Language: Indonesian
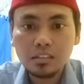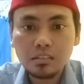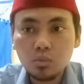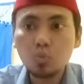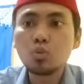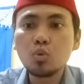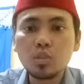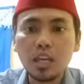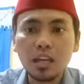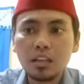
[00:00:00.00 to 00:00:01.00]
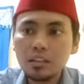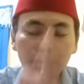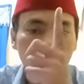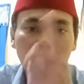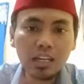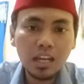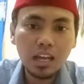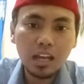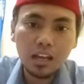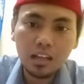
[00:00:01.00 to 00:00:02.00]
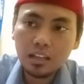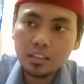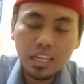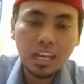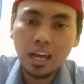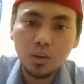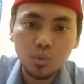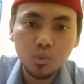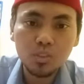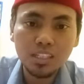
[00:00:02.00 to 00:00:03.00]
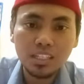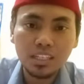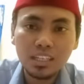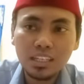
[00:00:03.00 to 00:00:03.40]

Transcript: sesungguhnya, tidak ada celah untuk di